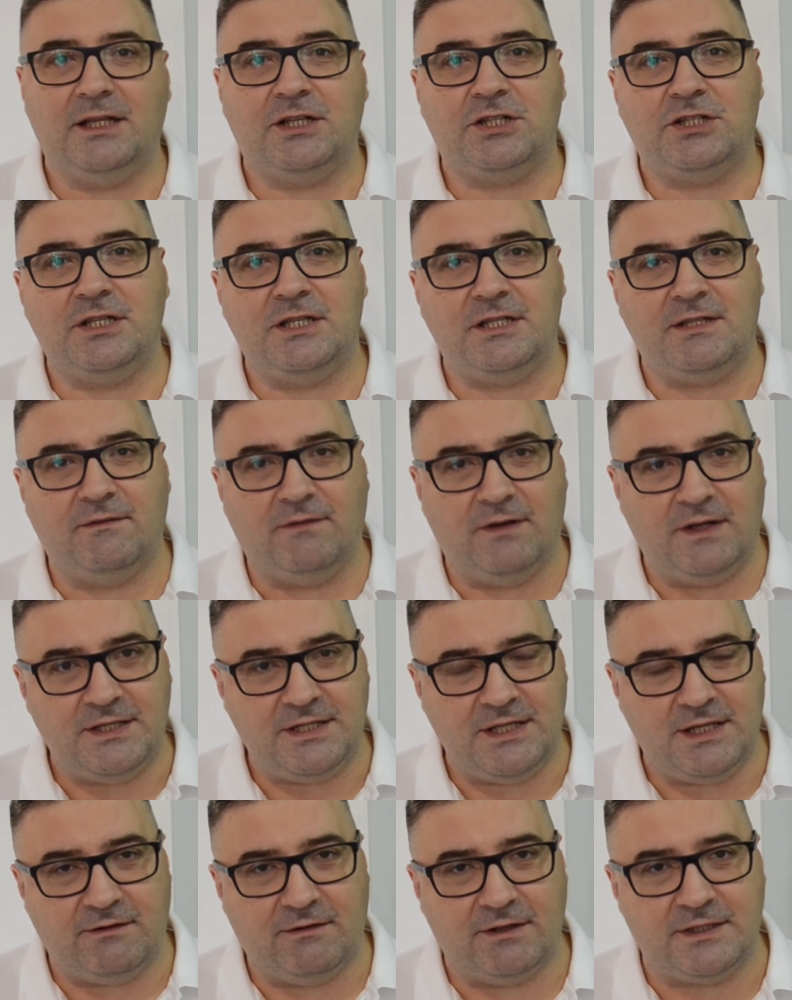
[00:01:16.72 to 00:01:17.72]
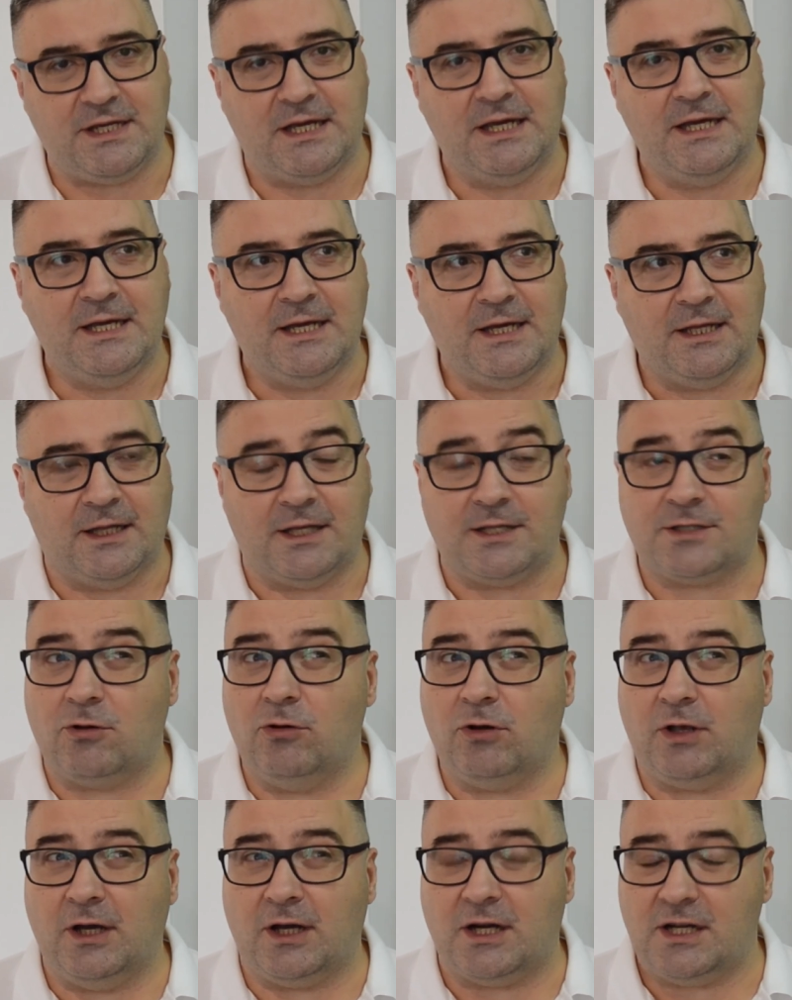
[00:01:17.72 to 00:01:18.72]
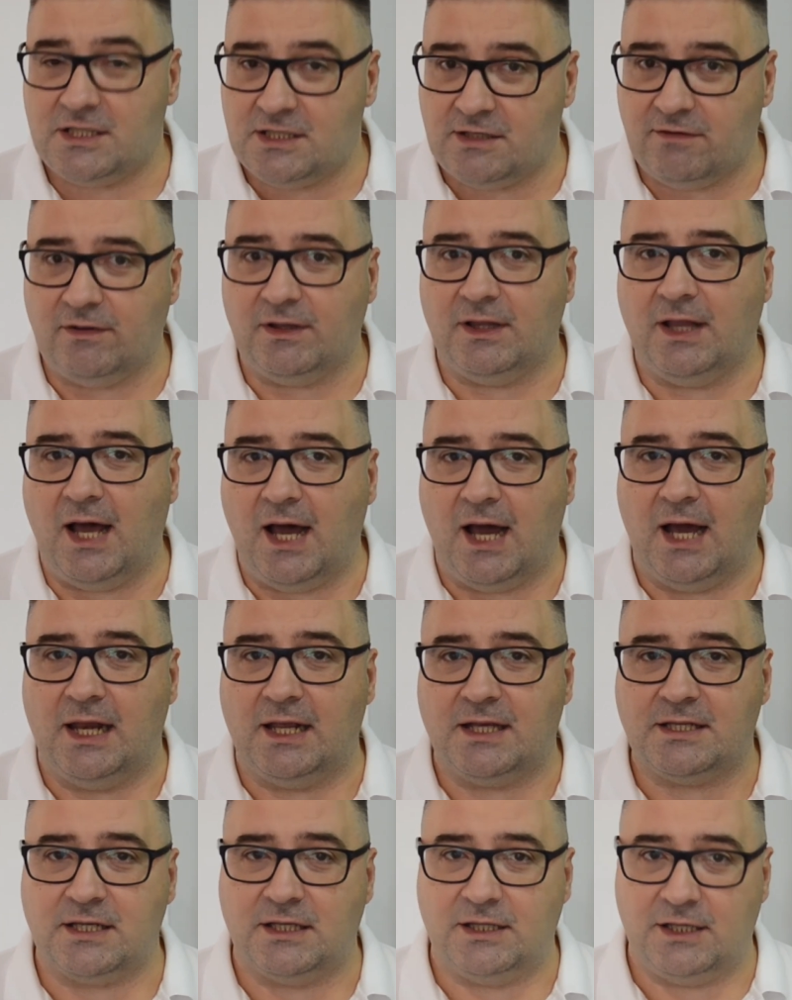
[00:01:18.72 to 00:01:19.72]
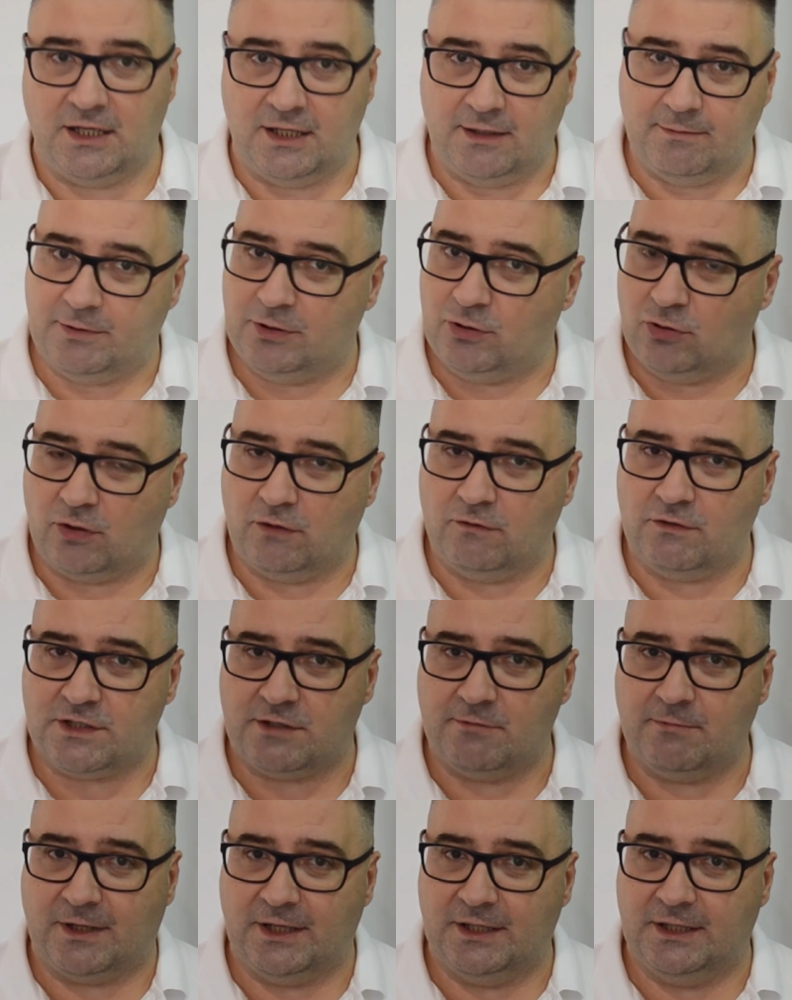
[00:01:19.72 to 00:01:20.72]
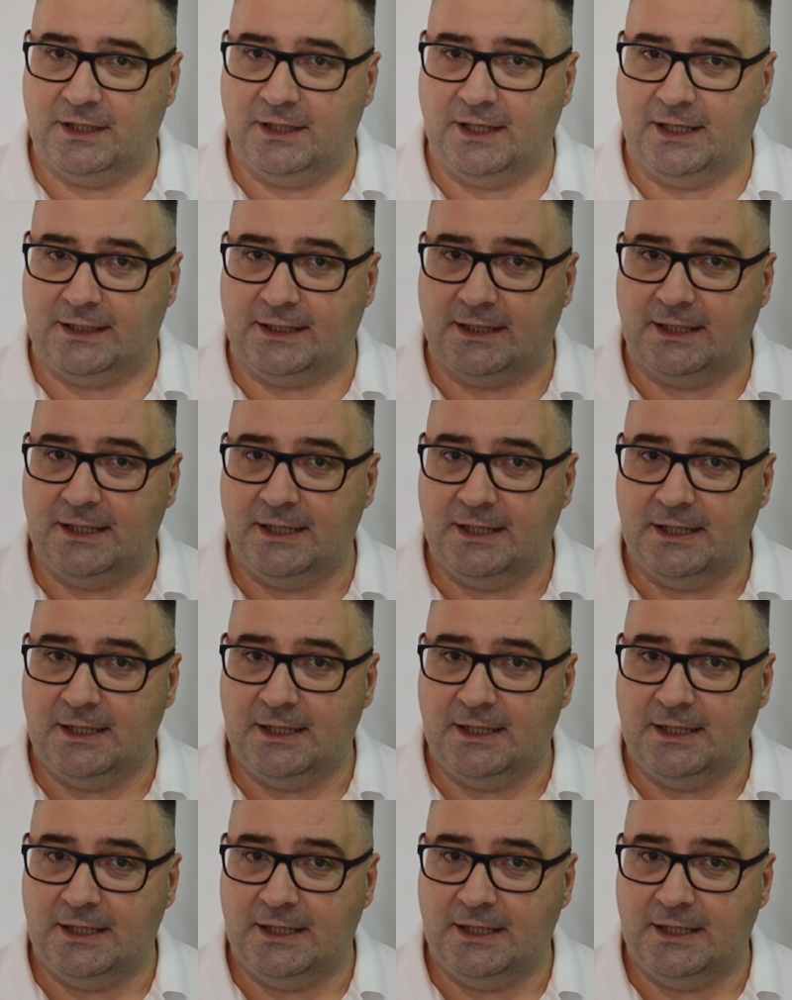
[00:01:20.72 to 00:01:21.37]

должны символизировать, насколько расцвела Александрия под руководством кандидата.